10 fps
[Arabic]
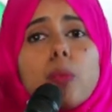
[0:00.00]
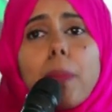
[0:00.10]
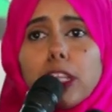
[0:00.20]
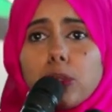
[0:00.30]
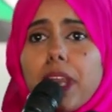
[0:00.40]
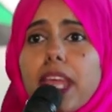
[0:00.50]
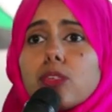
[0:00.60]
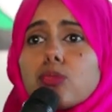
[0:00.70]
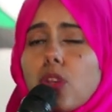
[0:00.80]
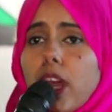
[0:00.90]
وهذا ما
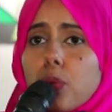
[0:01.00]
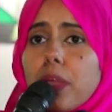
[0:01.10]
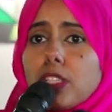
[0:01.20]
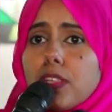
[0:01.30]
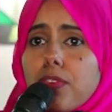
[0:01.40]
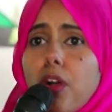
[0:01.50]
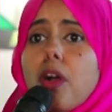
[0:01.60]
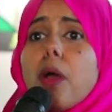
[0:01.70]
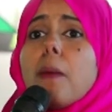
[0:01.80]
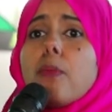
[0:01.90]
يسمى
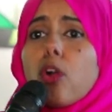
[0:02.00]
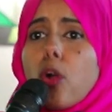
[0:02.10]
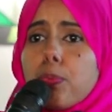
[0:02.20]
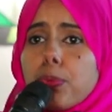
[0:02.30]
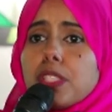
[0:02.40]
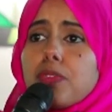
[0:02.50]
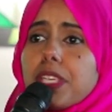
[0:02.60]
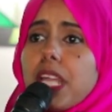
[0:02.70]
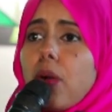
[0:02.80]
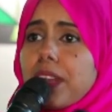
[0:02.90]
نحو
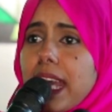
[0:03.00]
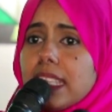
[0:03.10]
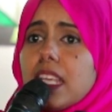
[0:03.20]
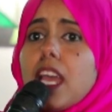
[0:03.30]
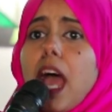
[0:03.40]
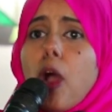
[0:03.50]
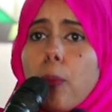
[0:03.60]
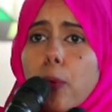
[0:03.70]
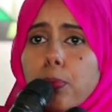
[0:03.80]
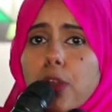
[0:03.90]
ثمانية
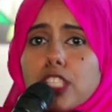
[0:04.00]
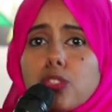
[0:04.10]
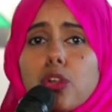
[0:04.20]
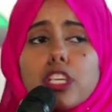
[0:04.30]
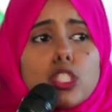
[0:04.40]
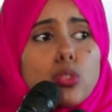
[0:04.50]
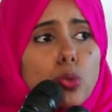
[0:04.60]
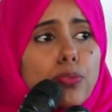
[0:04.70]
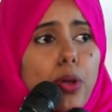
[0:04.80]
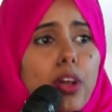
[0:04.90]
وعشرين ألف شخص
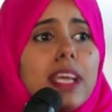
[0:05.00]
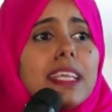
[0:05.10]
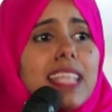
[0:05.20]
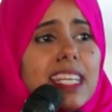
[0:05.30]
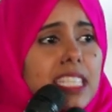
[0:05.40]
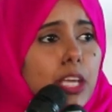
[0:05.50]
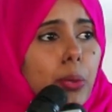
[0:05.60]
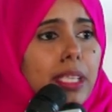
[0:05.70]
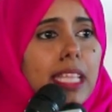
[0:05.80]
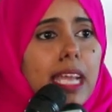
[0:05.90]
من الحصول على
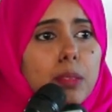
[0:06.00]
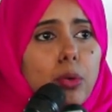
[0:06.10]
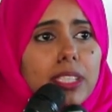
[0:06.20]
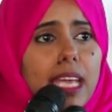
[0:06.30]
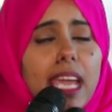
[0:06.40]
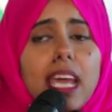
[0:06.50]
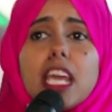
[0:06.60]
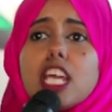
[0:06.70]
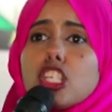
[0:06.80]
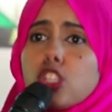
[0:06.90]
المساعدات
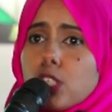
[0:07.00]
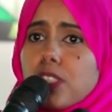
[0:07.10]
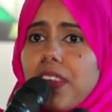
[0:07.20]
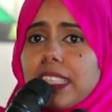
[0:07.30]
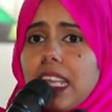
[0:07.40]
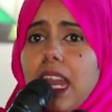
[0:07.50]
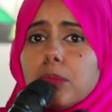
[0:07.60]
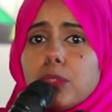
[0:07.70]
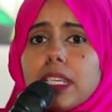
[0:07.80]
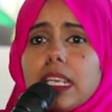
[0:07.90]
الغذائية
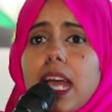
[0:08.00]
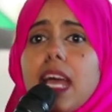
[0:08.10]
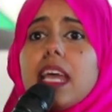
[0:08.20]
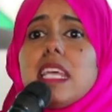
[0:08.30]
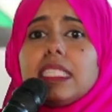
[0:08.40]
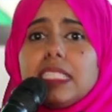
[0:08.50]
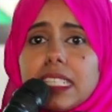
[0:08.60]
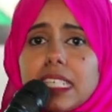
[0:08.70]
وتأتي هذه